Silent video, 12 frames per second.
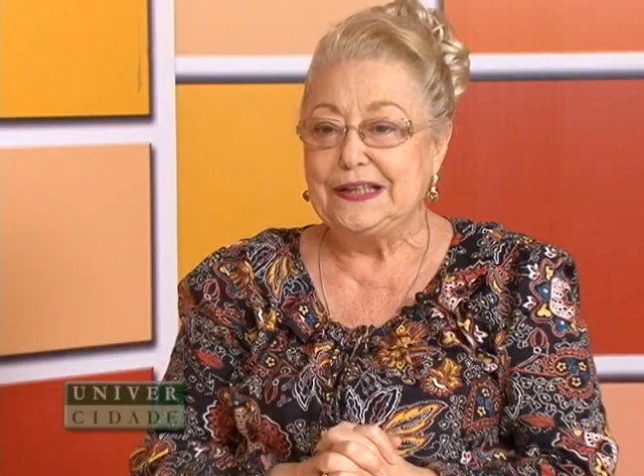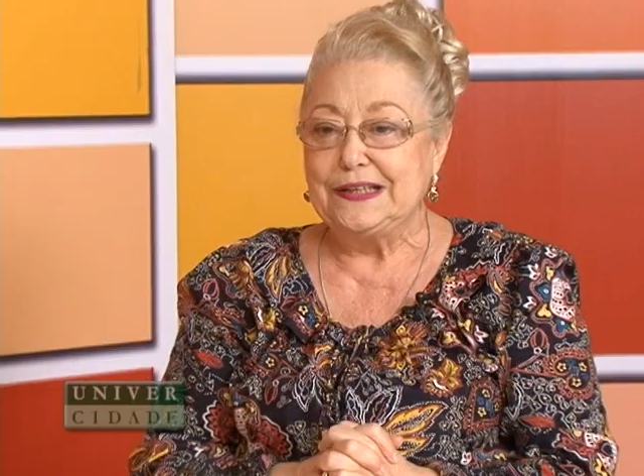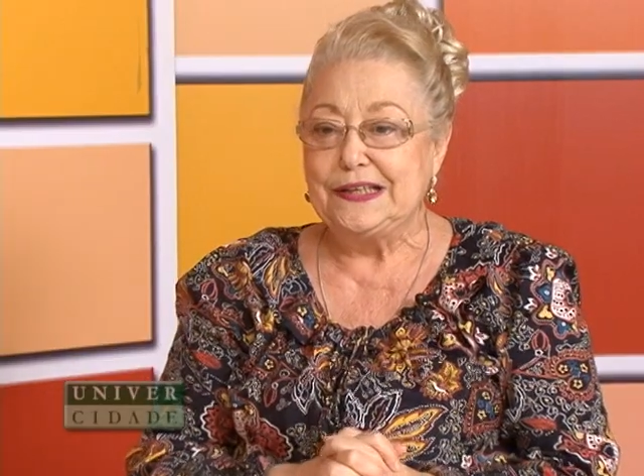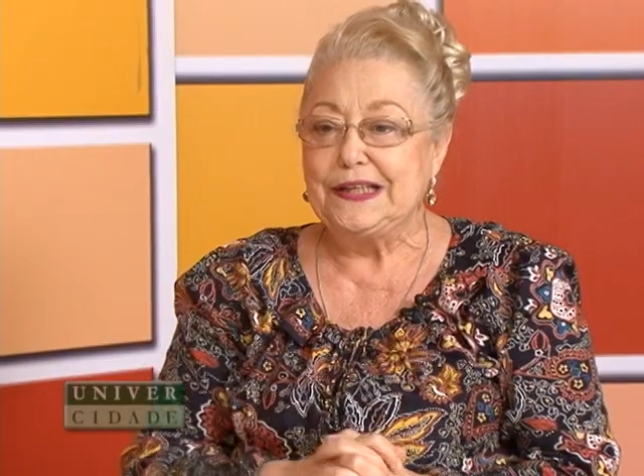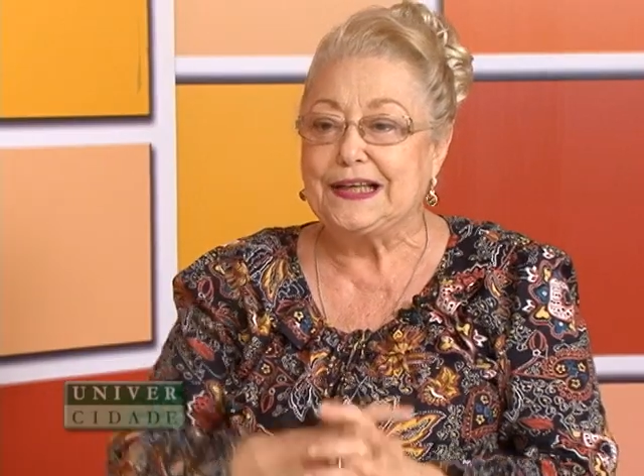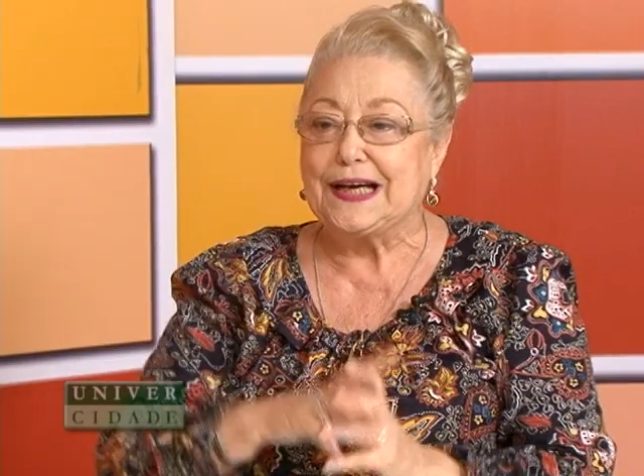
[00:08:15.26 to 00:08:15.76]

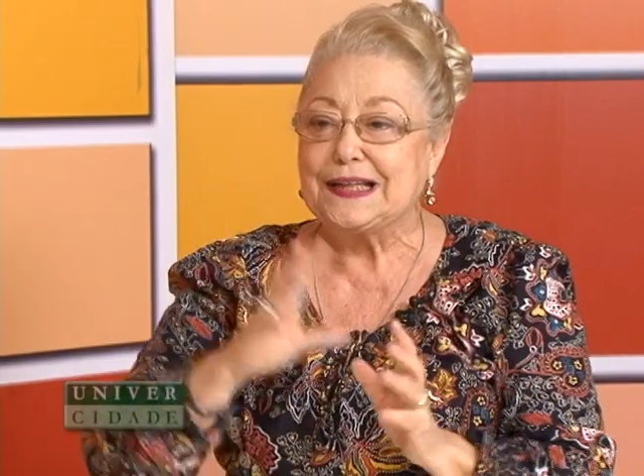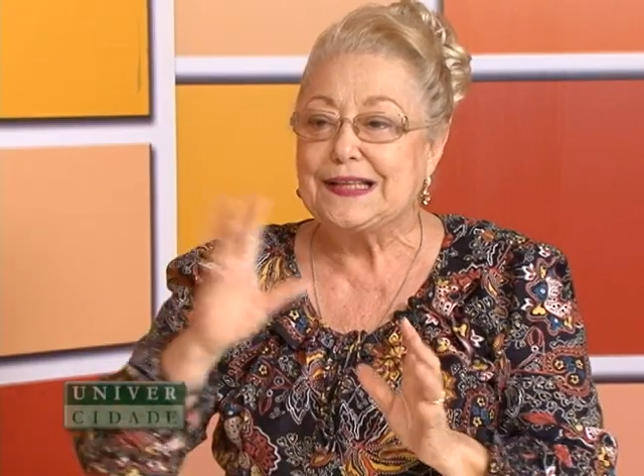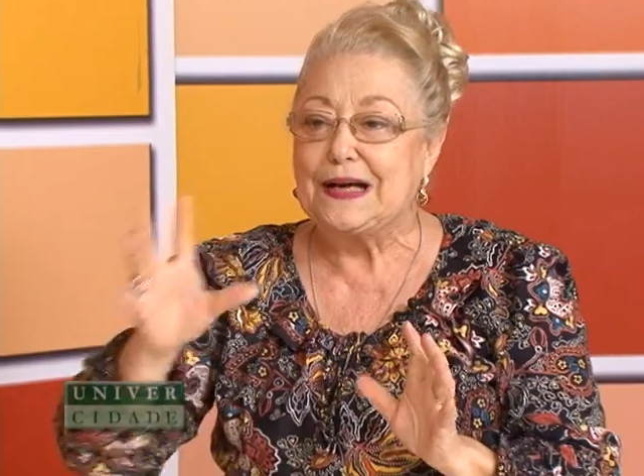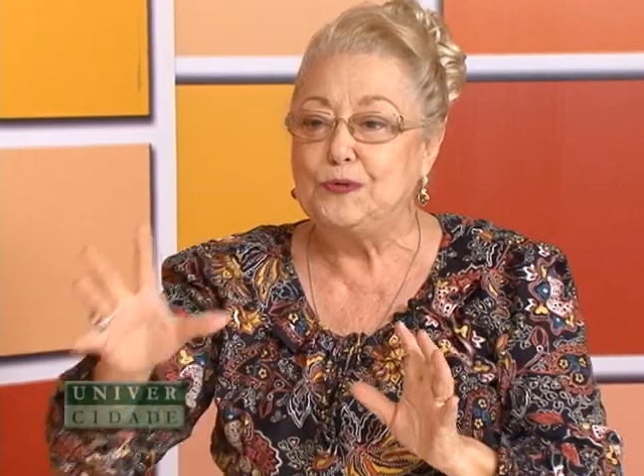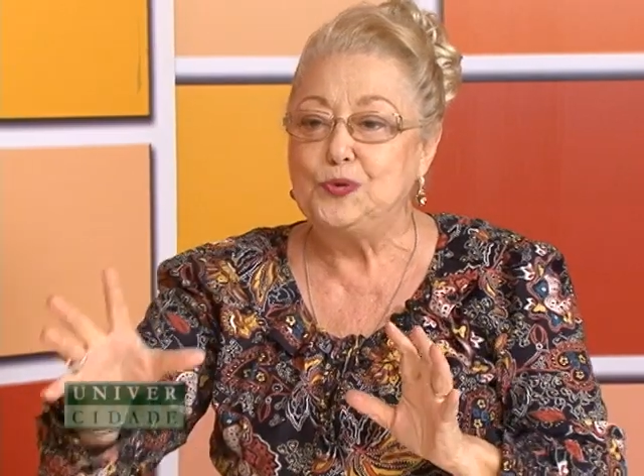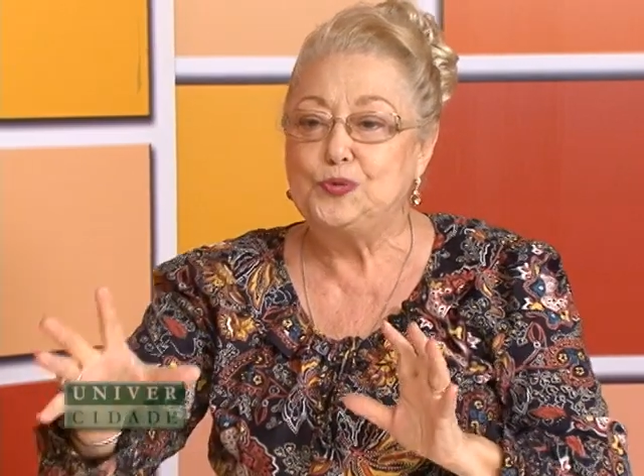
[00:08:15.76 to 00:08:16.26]
e
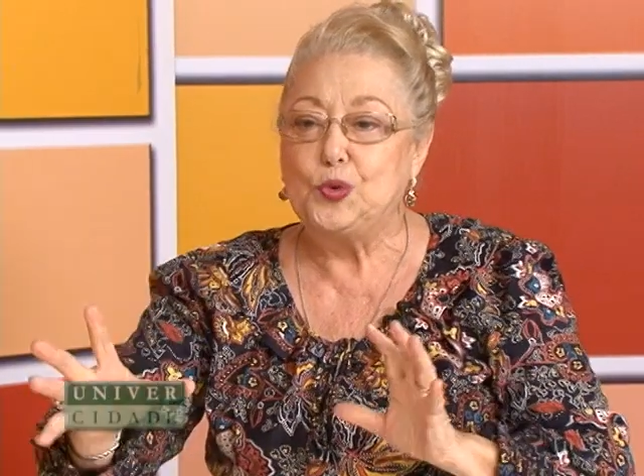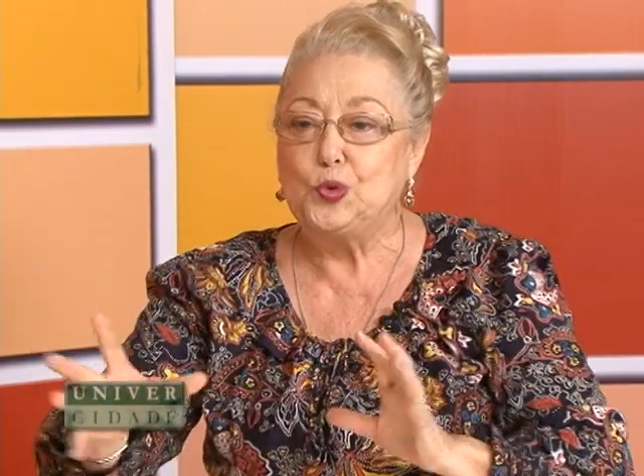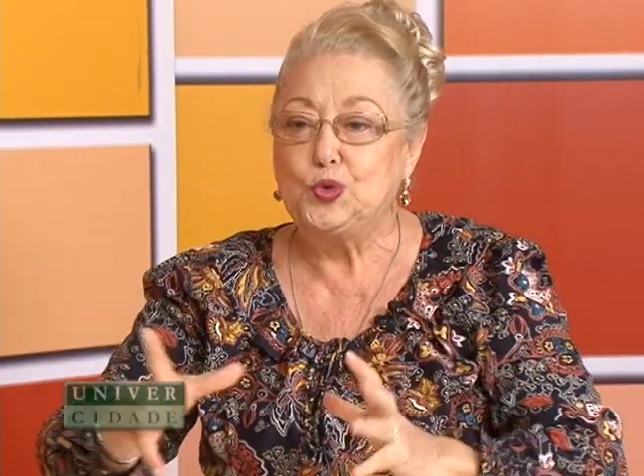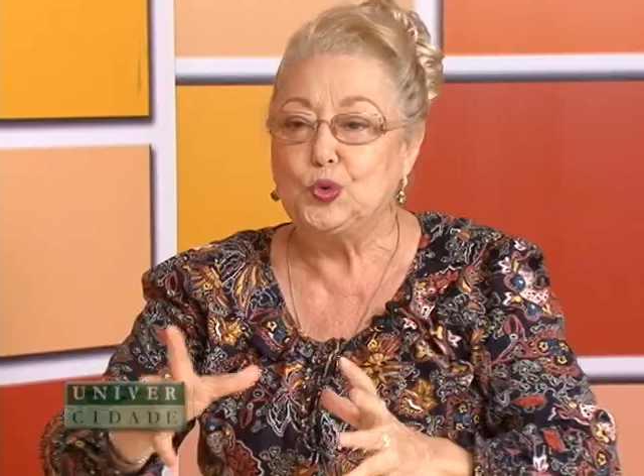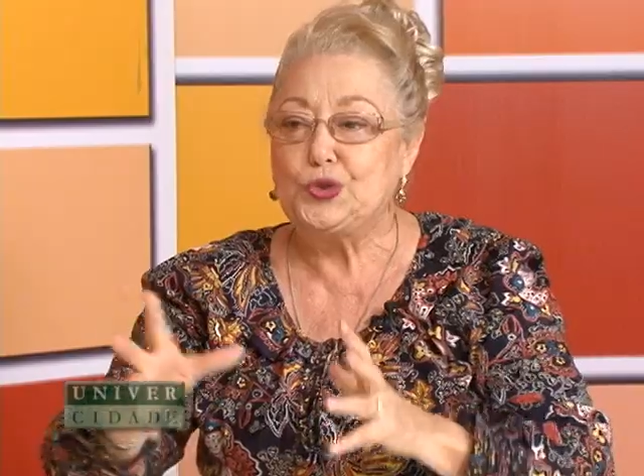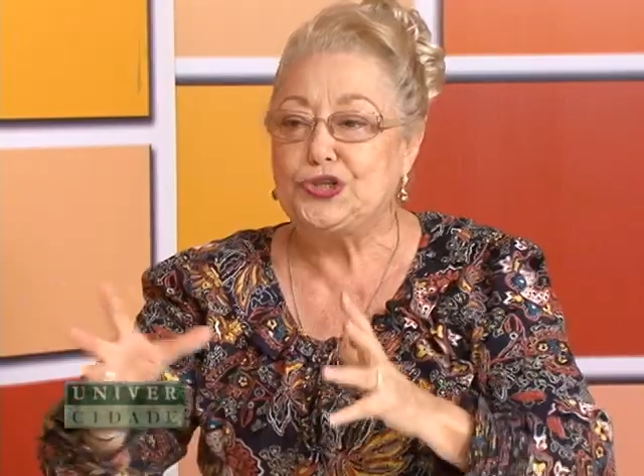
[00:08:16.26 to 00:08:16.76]
cada um,
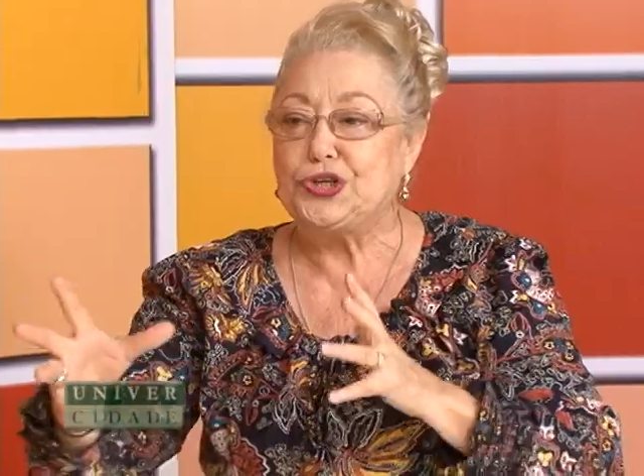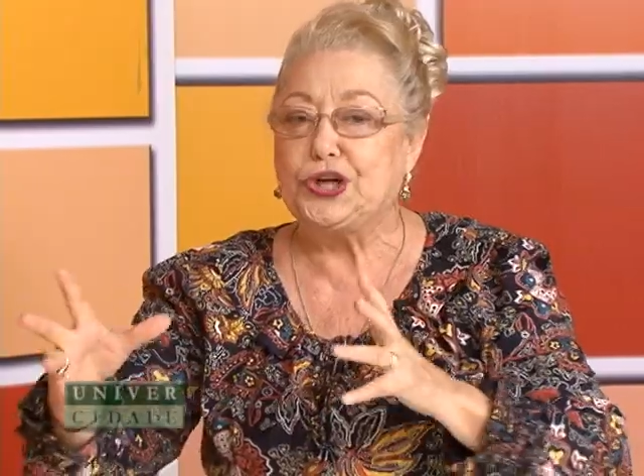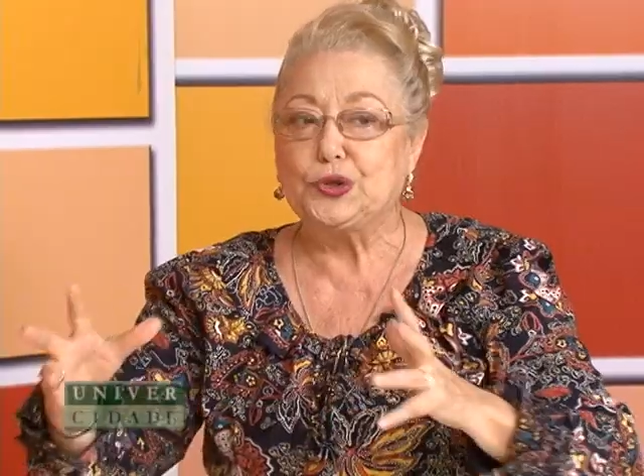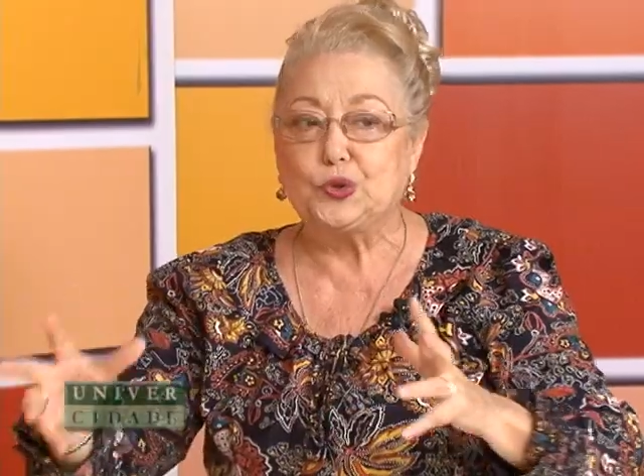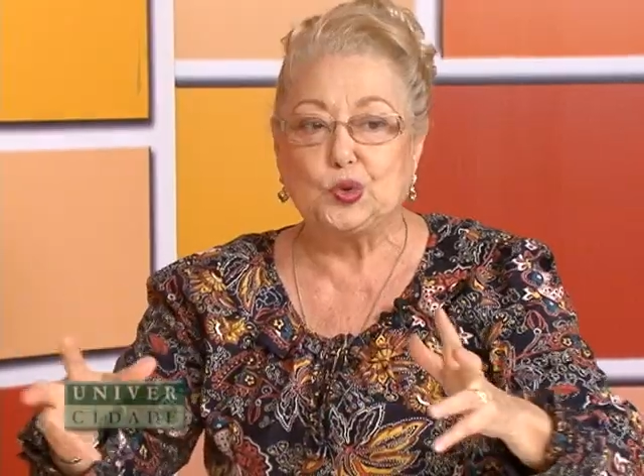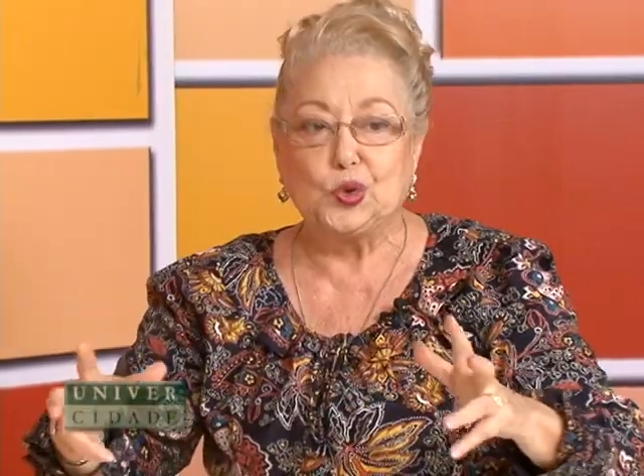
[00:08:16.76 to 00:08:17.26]
o, o
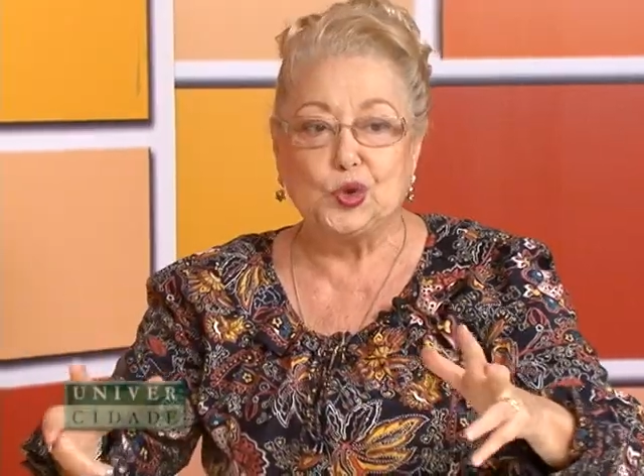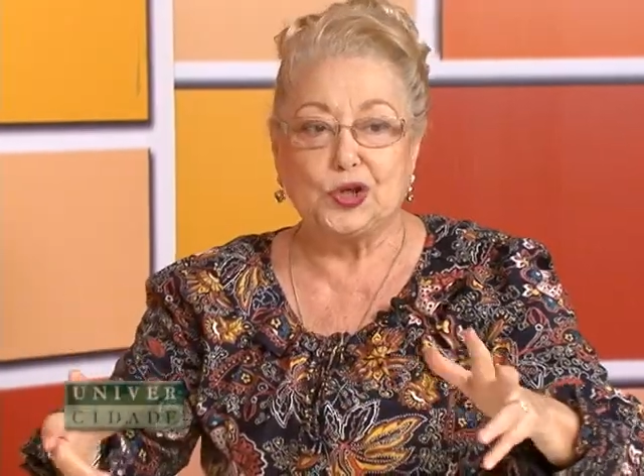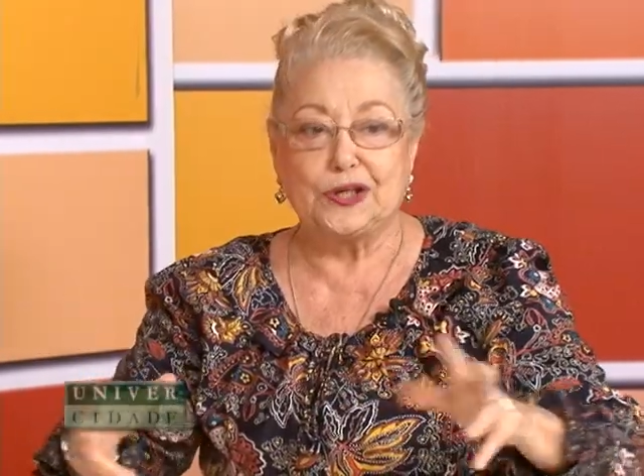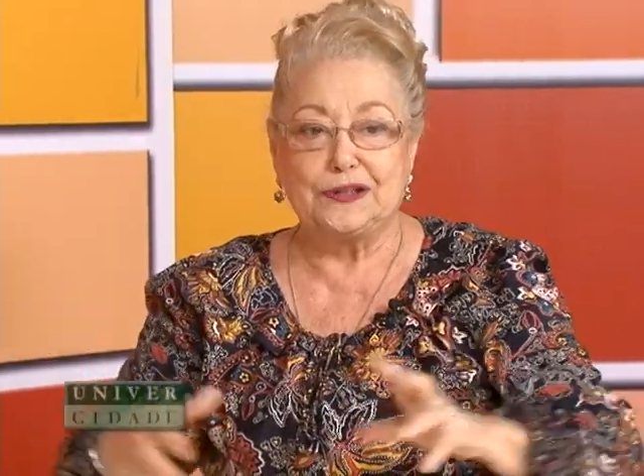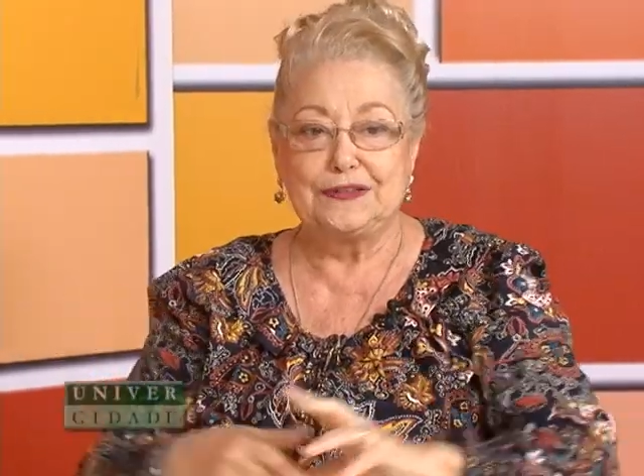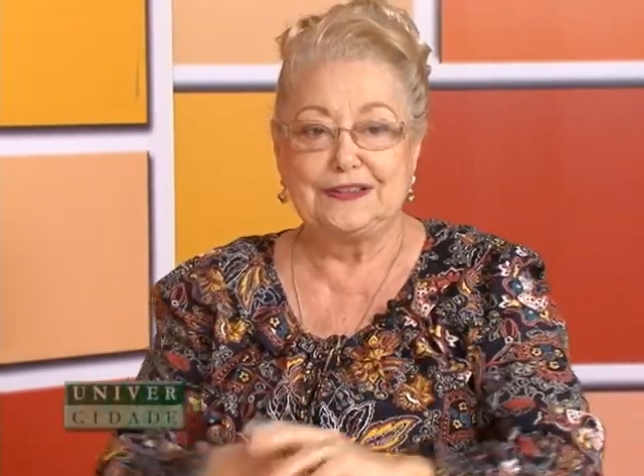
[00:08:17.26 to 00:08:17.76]

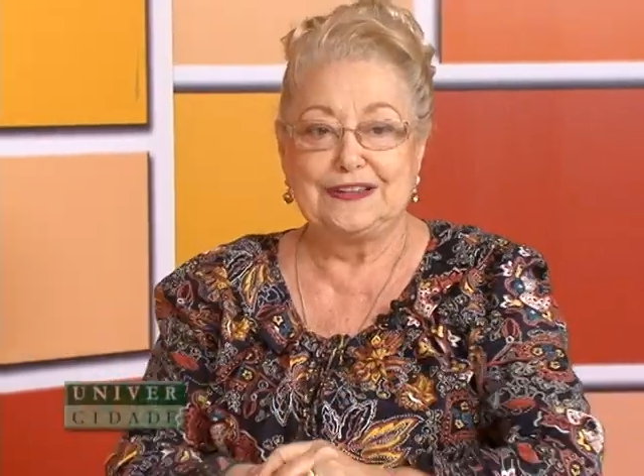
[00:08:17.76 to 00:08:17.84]
diretor,